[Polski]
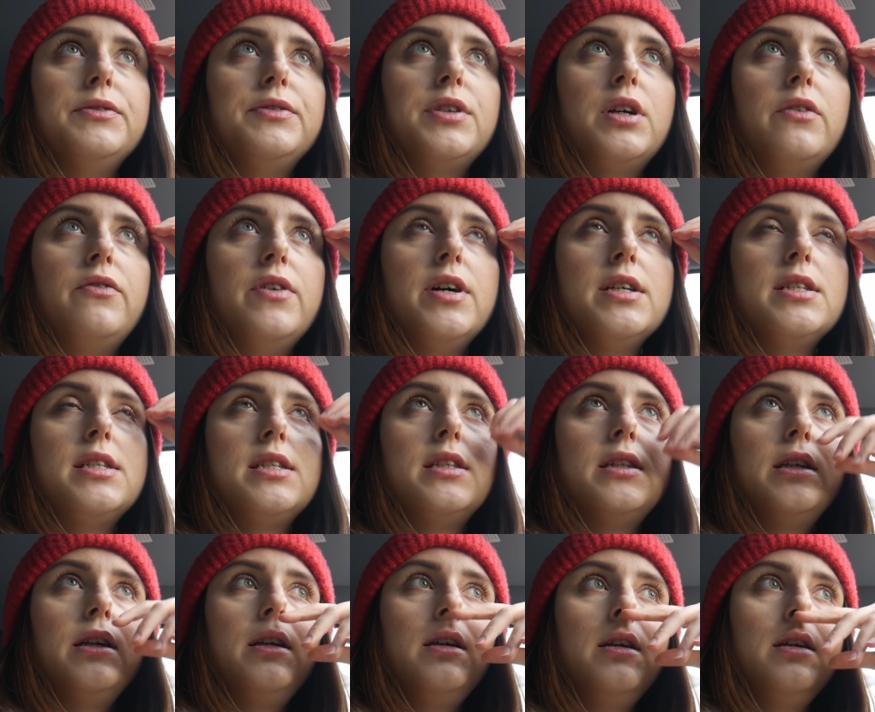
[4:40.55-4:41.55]
w
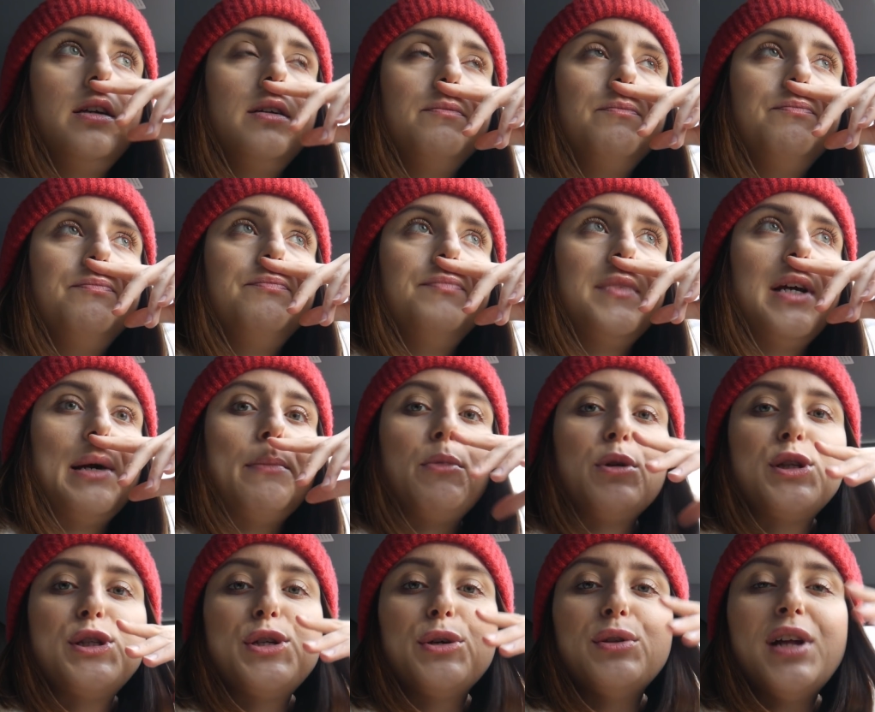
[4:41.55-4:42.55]
kwestii
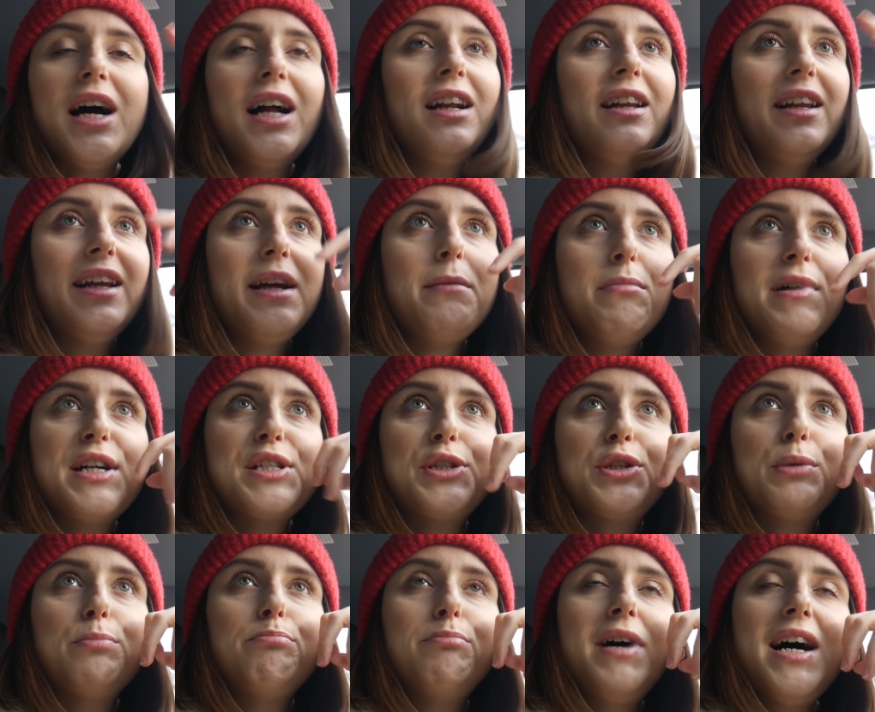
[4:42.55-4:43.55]
emocjonalnej,
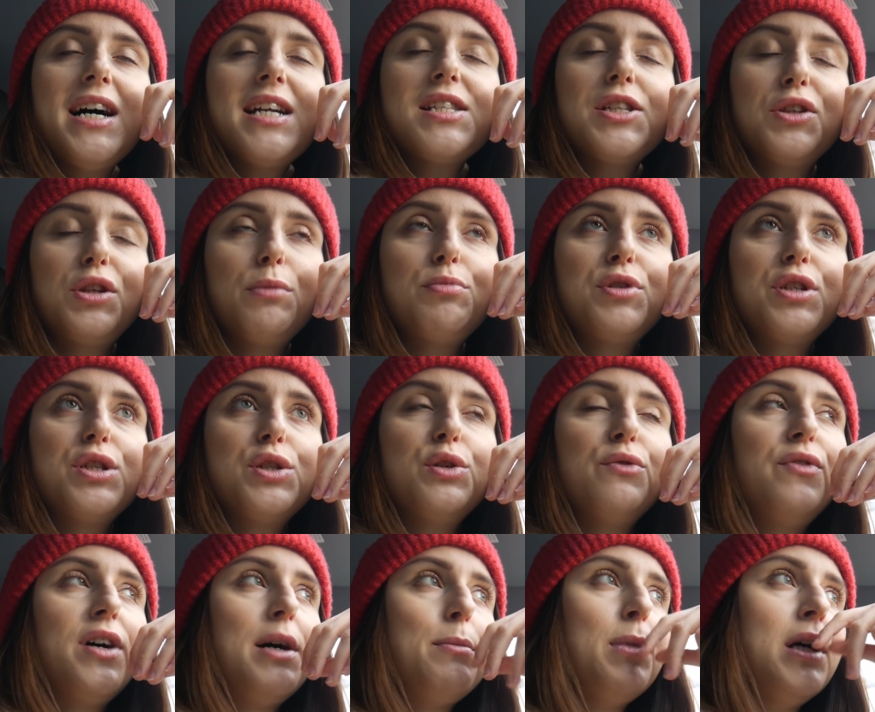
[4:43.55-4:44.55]
bardzo, bardzo to
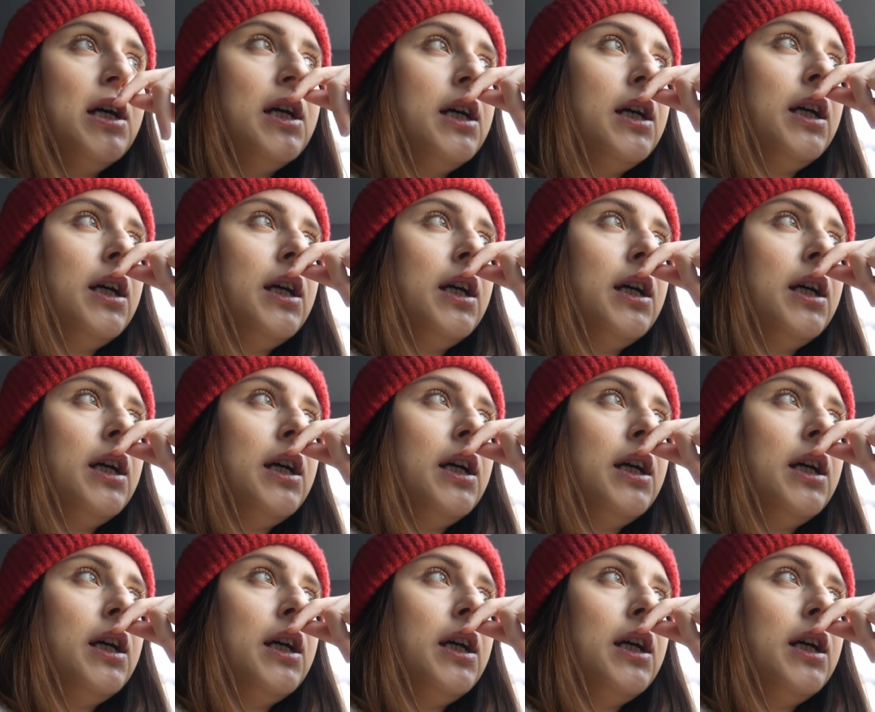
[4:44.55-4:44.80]
przeżywam.